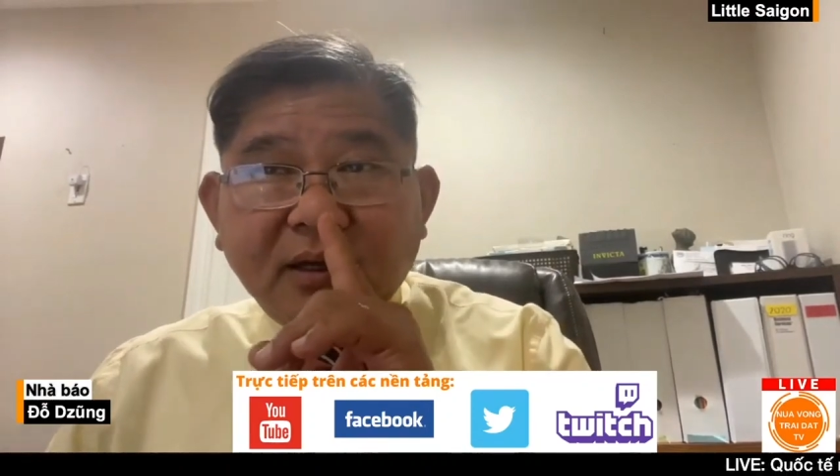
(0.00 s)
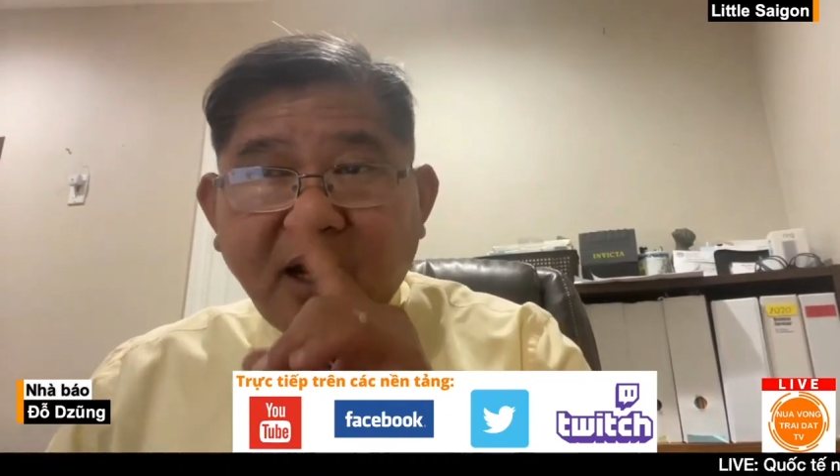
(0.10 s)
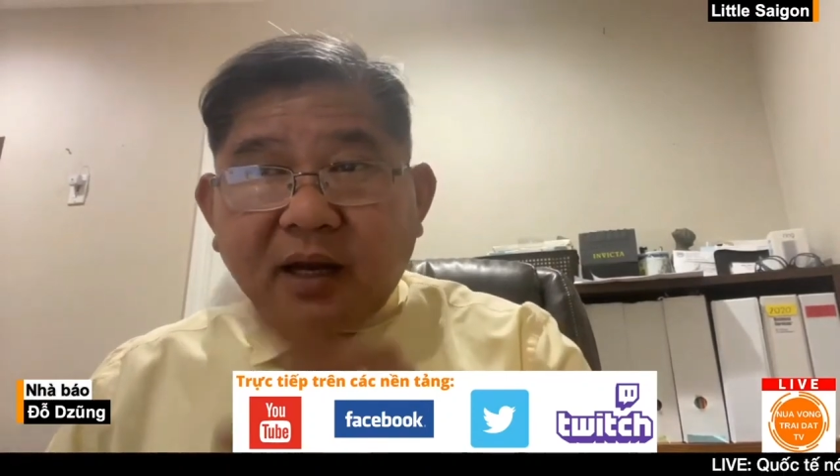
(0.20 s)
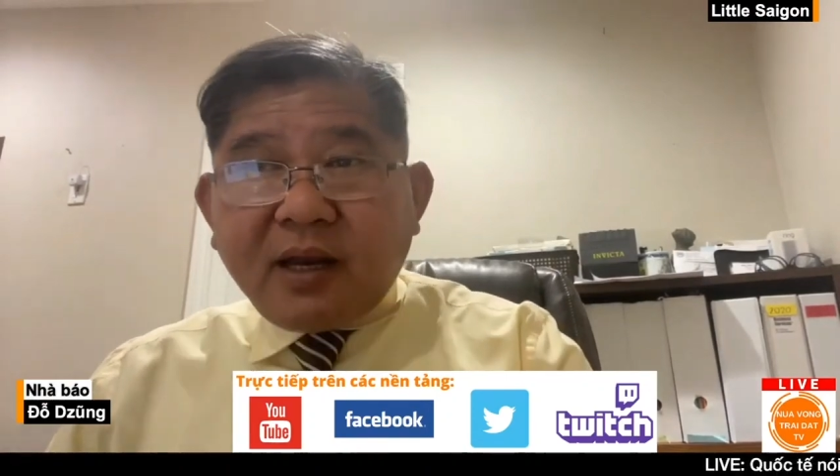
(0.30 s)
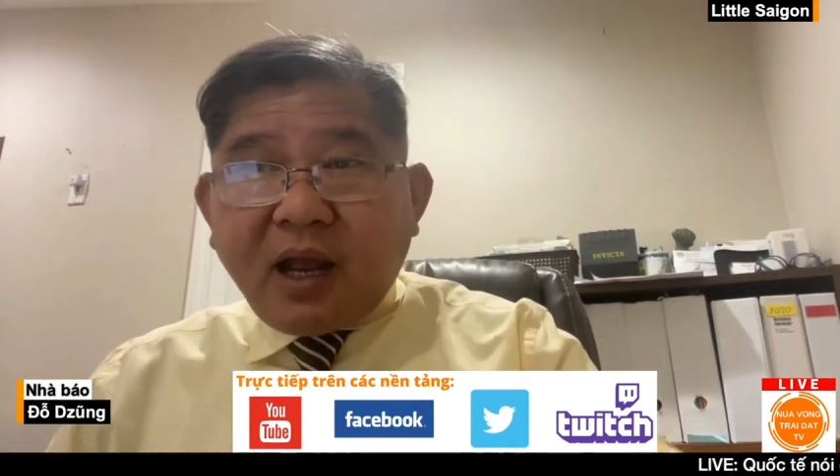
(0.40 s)

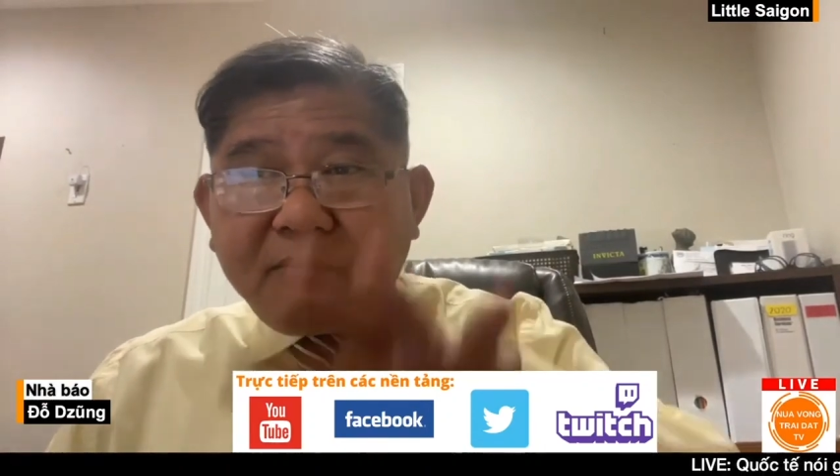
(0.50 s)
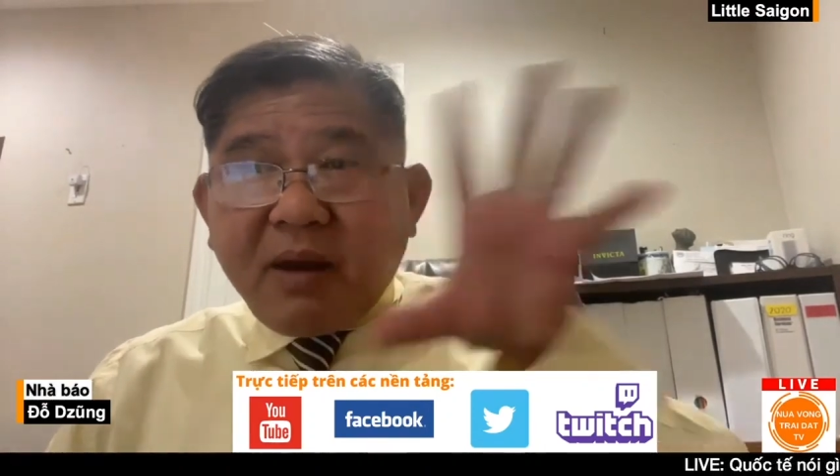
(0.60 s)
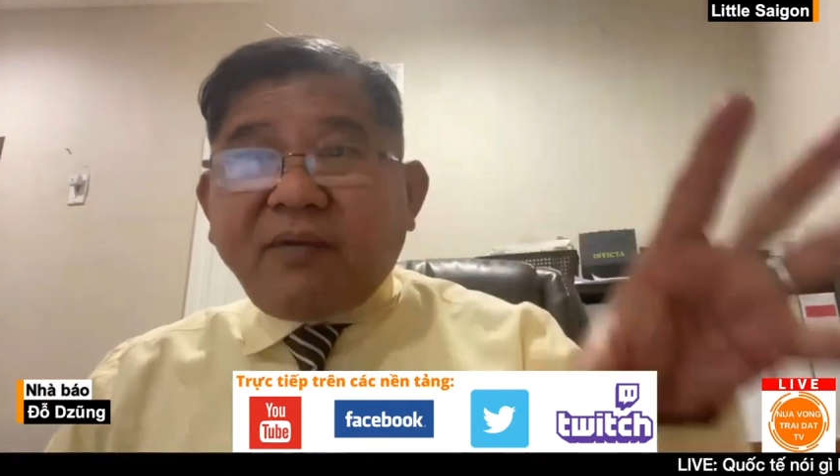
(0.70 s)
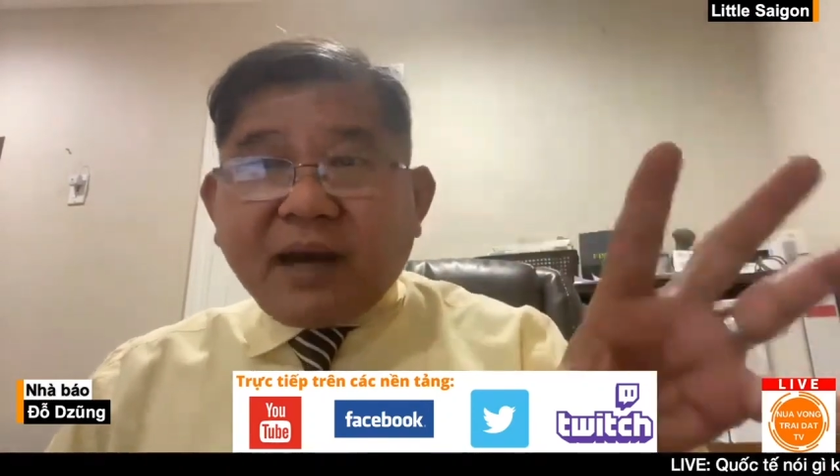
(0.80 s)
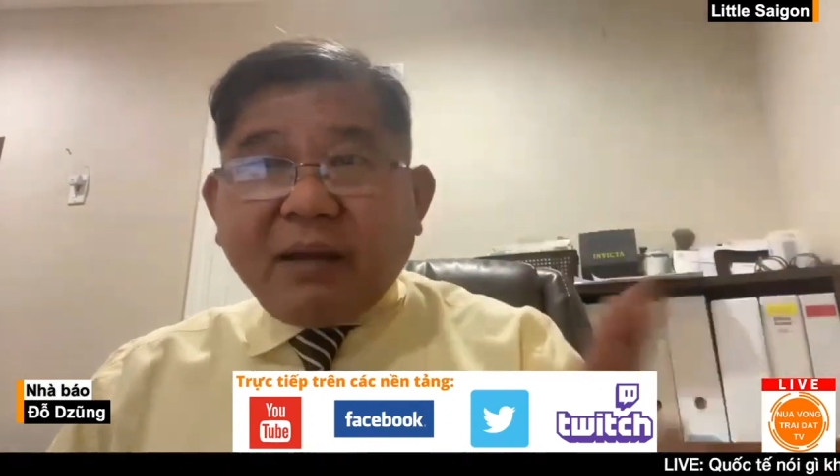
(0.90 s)
nên nhớ
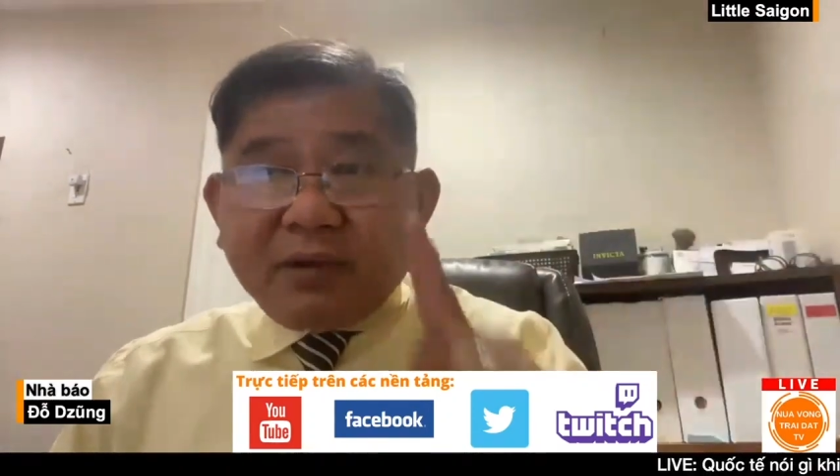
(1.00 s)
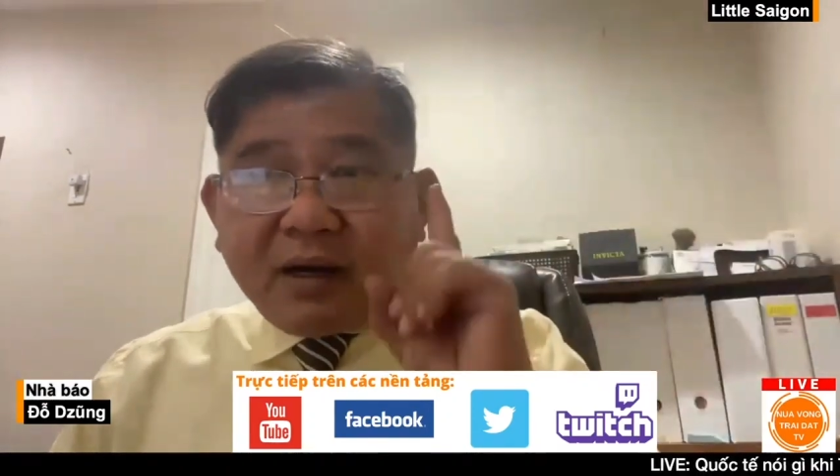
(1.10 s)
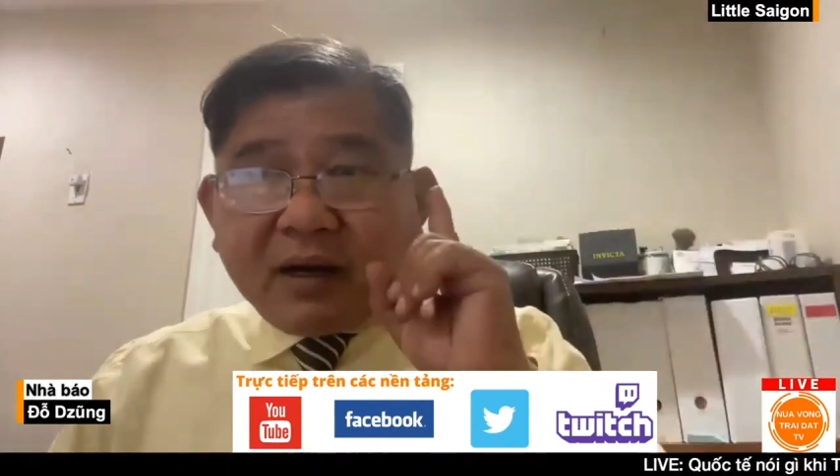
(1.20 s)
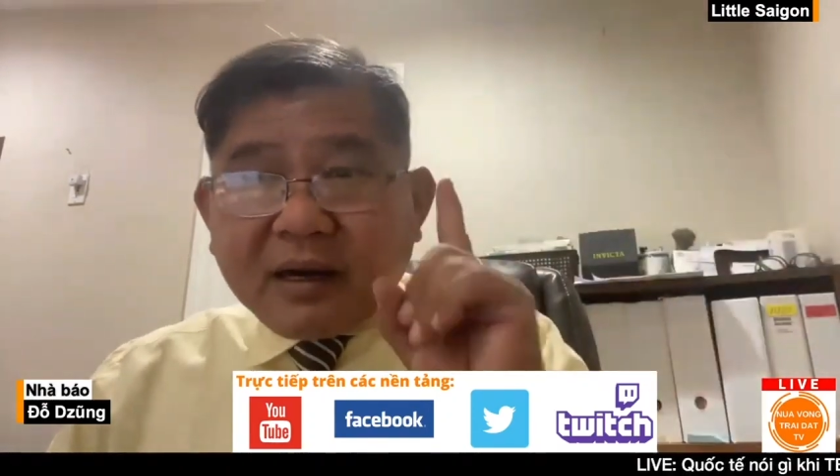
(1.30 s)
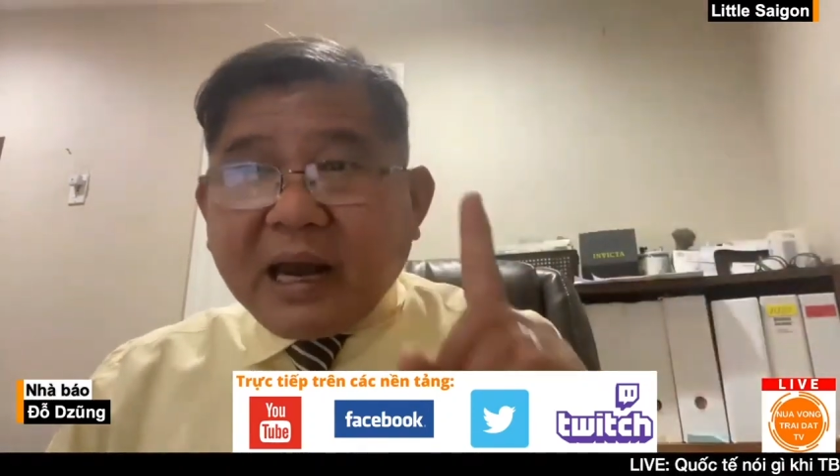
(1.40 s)
bên Việt Nam đó